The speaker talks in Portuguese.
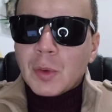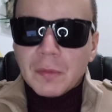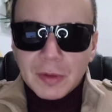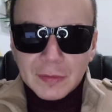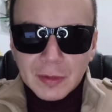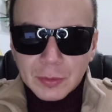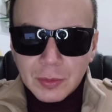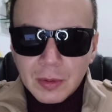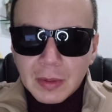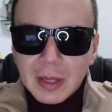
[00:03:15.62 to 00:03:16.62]
conversando
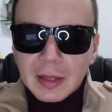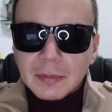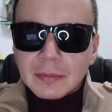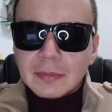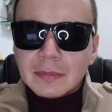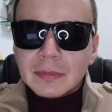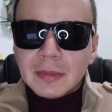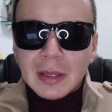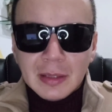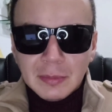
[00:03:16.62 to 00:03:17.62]
com alguém,
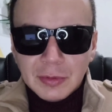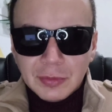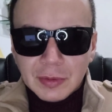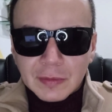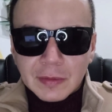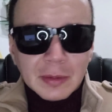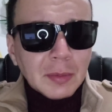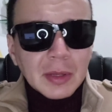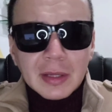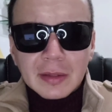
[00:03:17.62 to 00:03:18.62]
ele me disse:
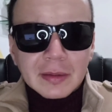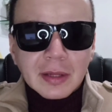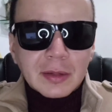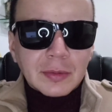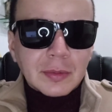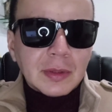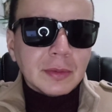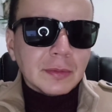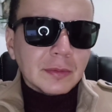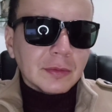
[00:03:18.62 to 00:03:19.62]
Eu queria tanto ir
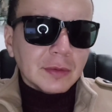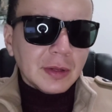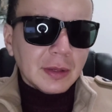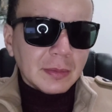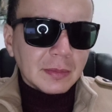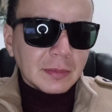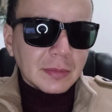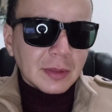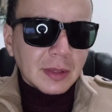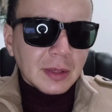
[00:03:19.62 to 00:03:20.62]
no sushi
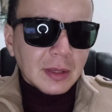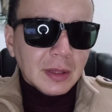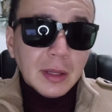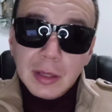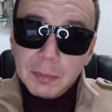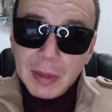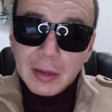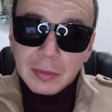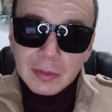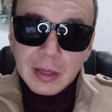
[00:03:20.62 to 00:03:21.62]
e
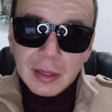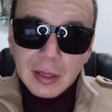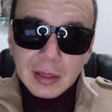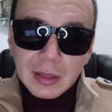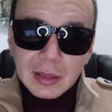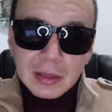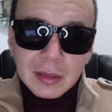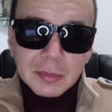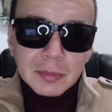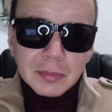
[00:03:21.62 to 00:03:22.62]
perguntei a
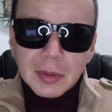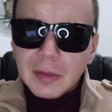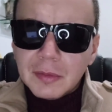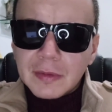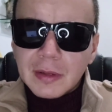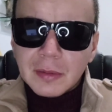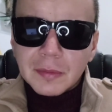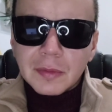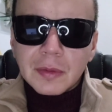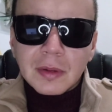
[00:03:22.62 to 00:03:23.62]
ele: Por que você não
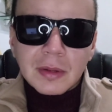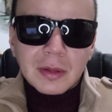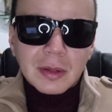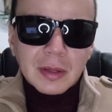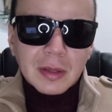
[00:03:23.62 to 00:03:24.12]
foi?